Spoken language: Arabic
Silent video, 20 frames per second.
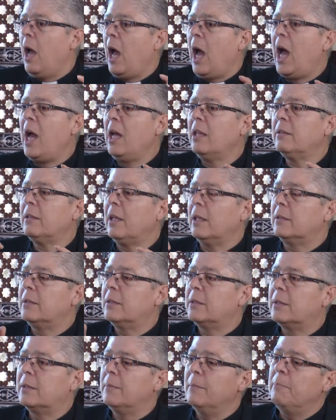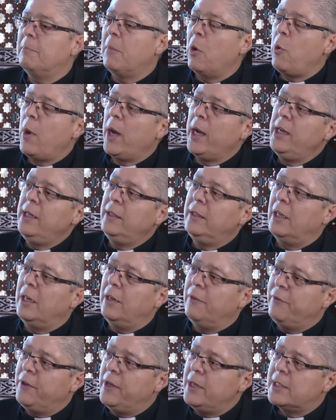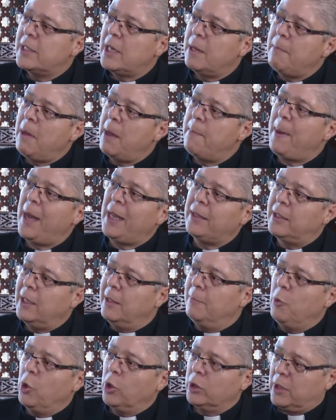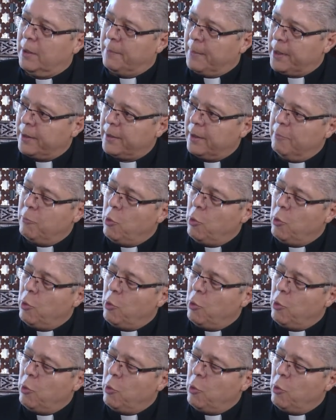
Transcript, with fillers: أعطت مواعيد الفيزا ما بعد المؤتمر